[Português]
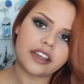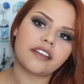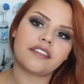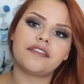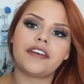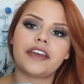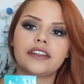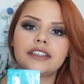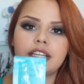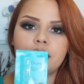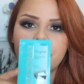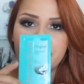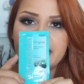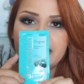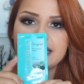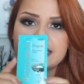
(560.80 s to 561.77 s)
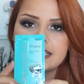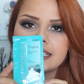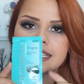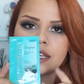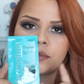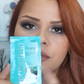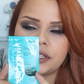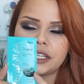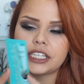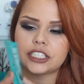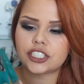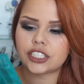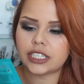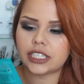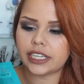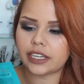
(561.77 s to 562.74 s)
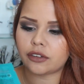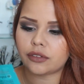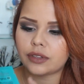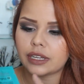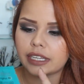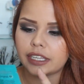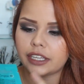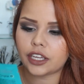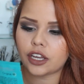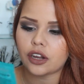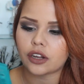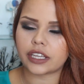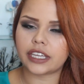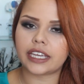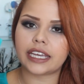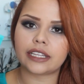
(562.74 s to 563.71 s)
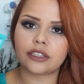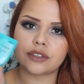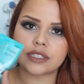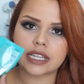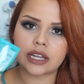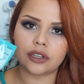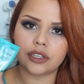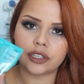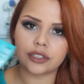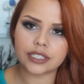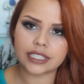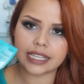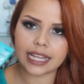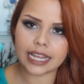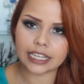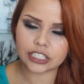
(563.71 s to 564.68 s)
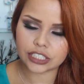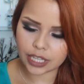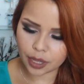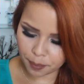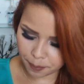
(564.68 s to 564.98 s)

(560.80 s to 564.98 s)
Veio também esse sabonete líquido aqui, ó, que reduz a oleosidade da